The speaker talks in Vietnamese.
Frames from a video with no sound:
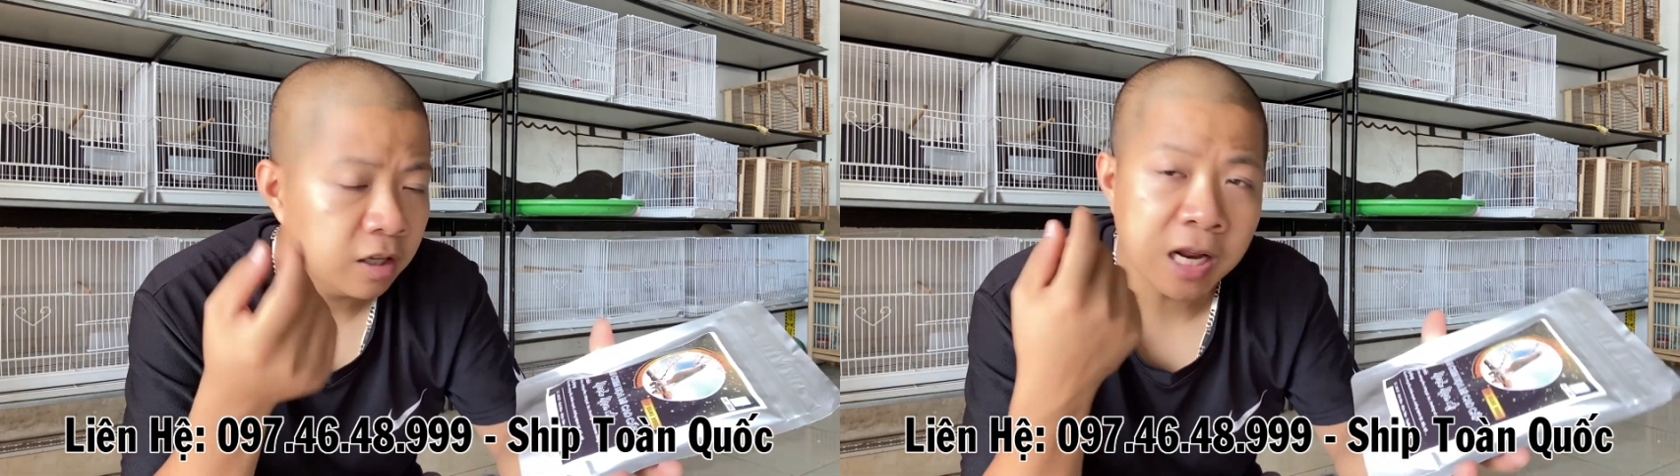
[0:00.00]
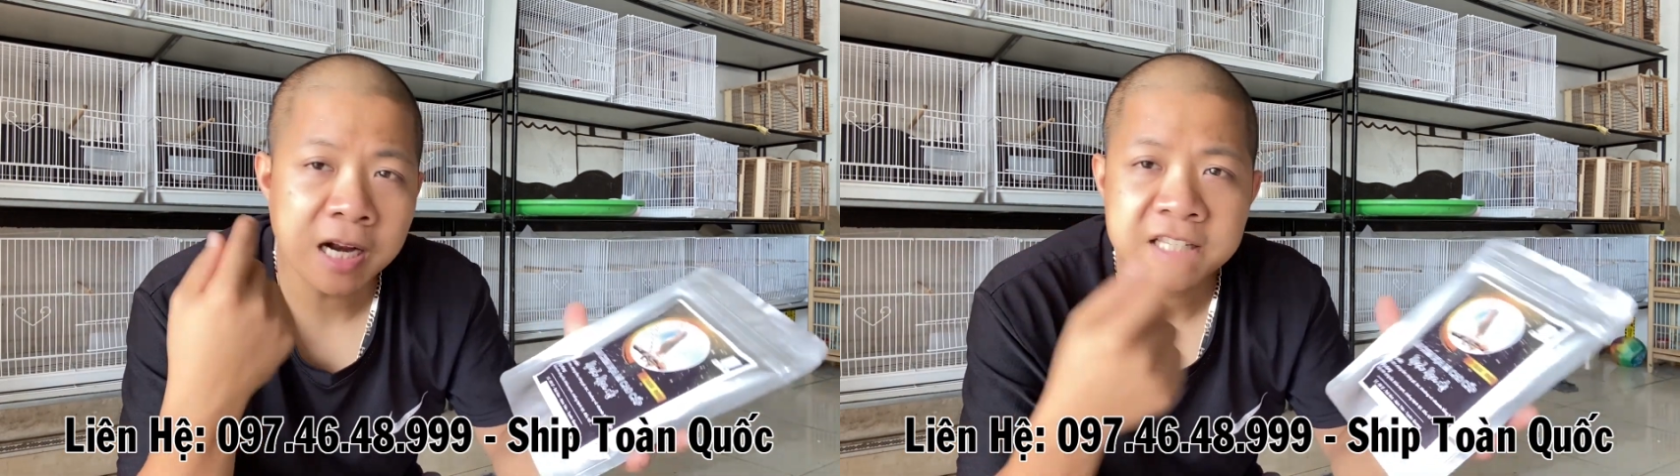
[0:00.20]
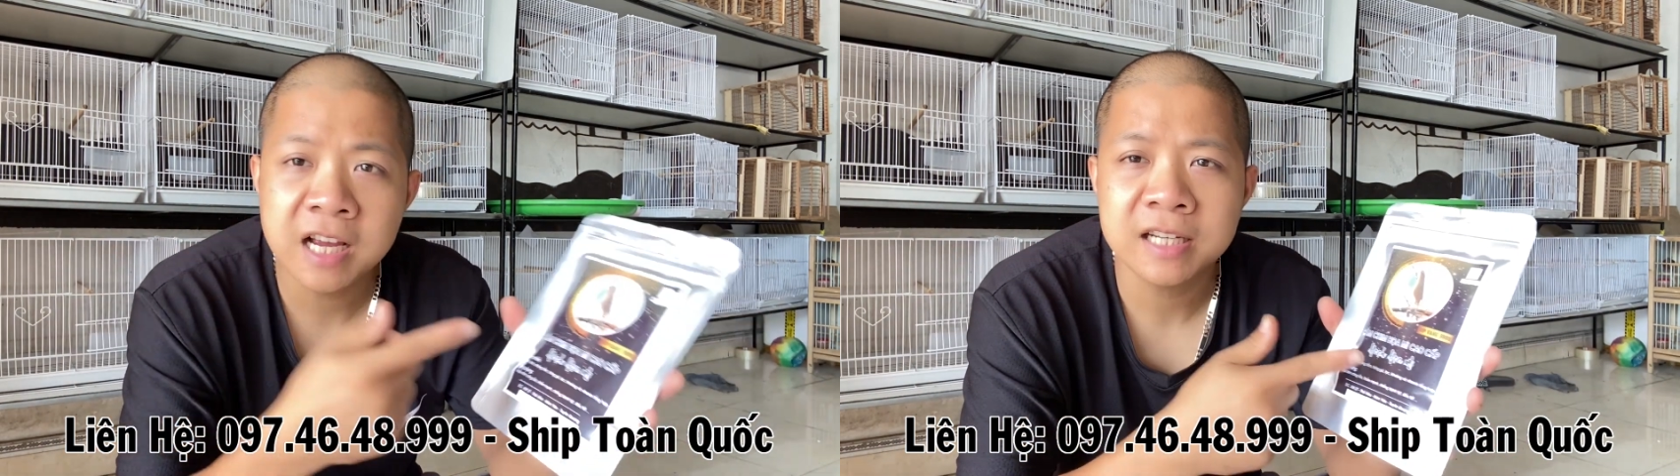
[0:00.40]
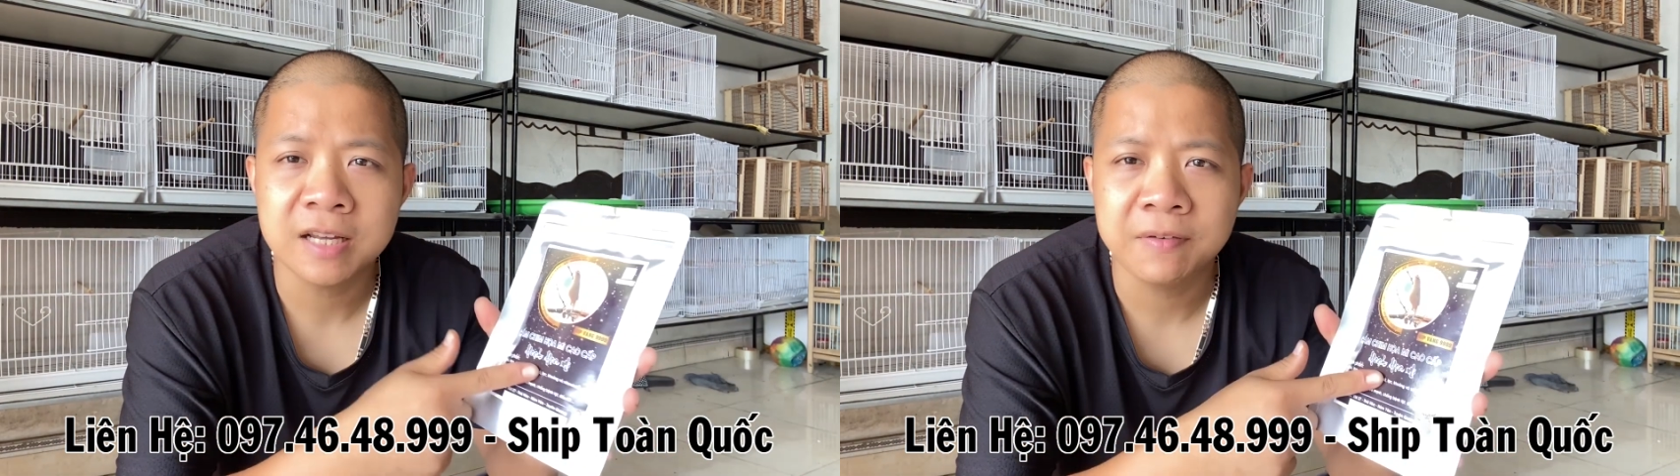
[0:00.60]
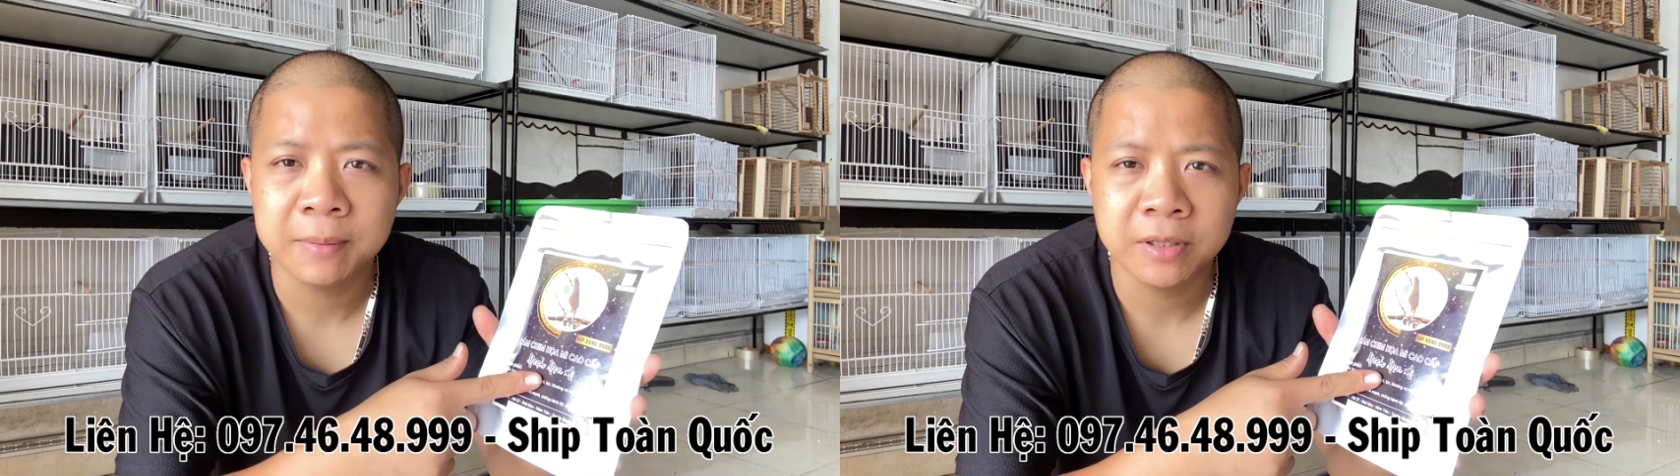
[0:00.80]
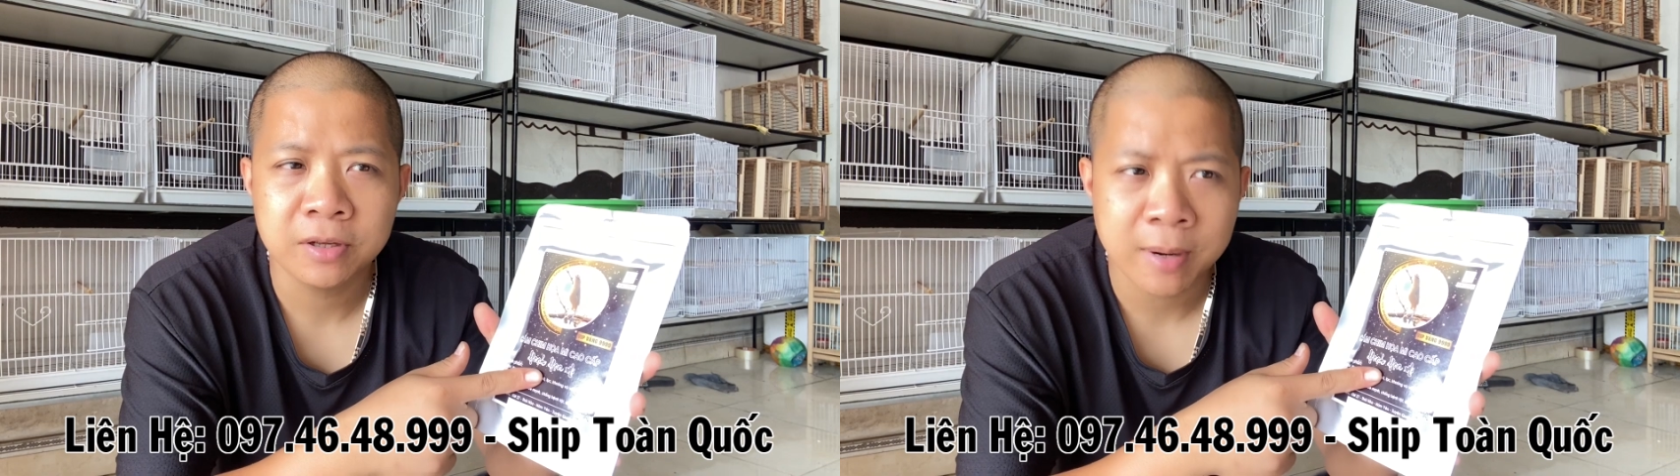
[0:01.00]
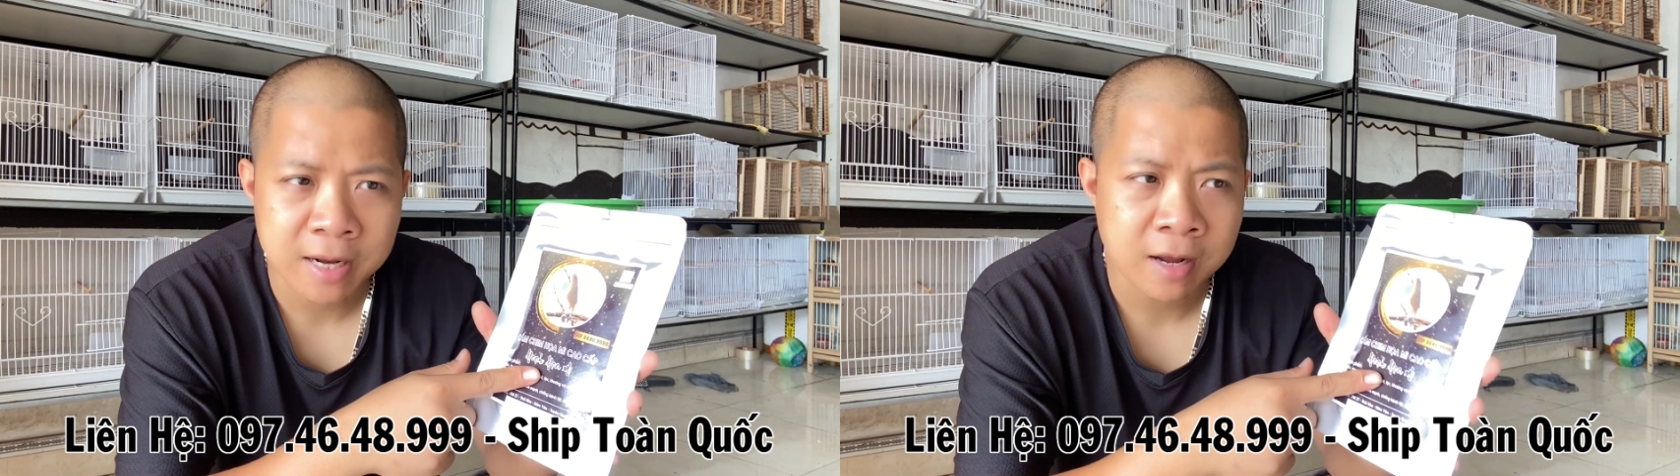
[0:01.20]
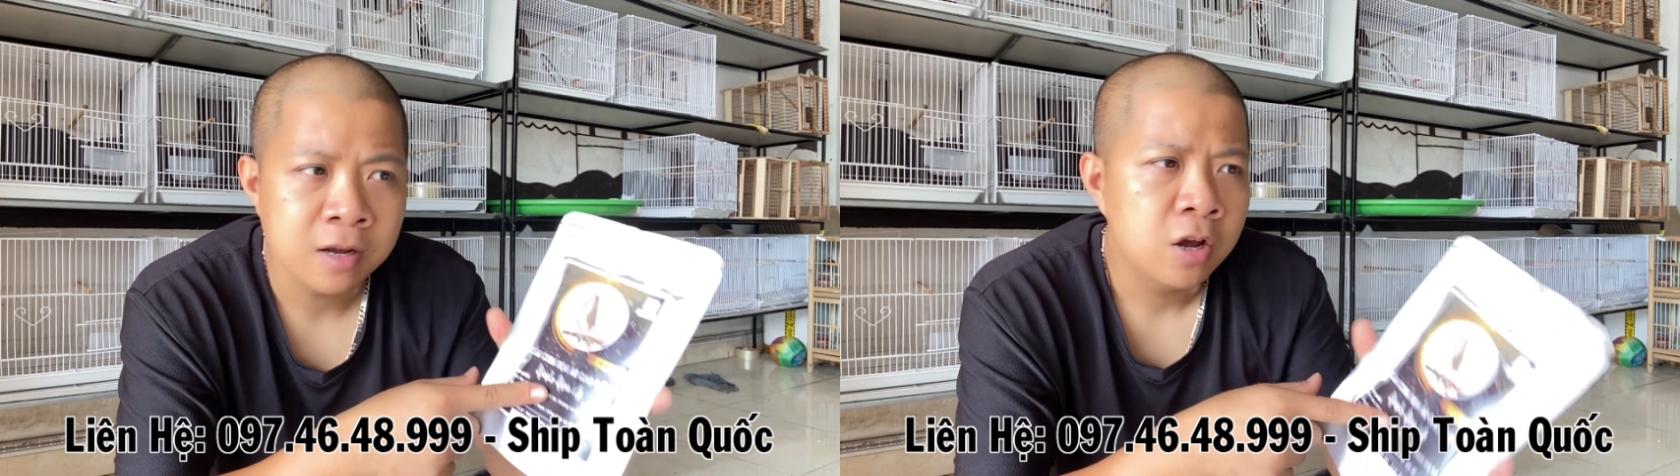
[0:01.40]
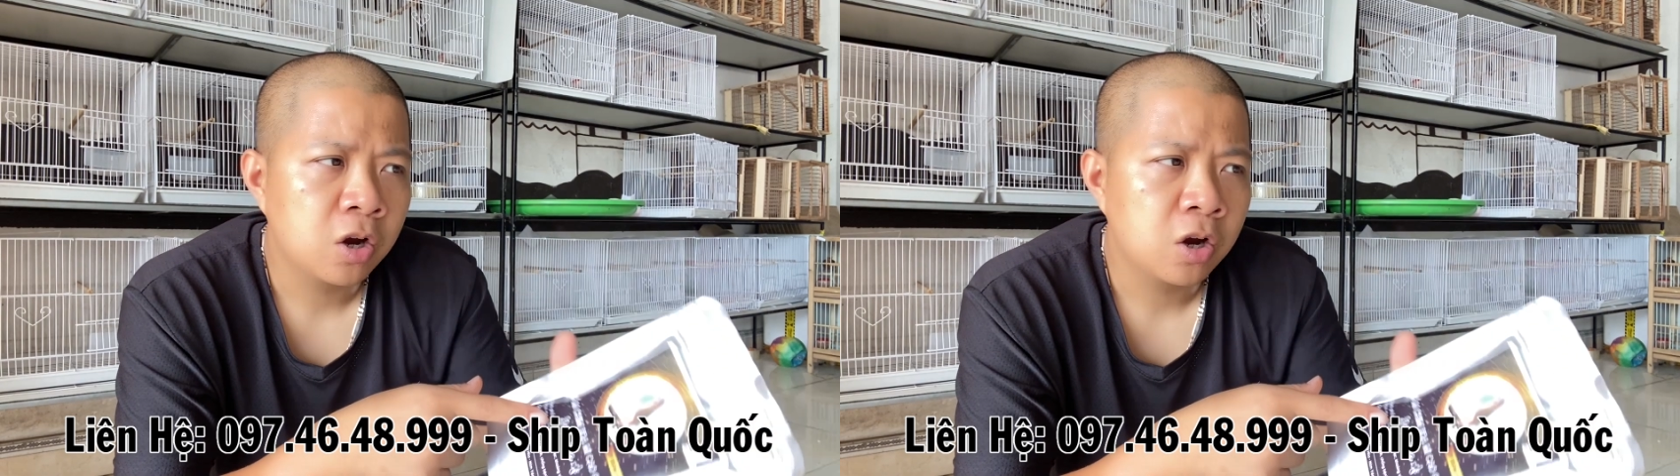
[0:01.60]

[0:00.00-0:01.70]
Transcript: Đấy là riêng cái sản phẩm này thôi các bác nhé.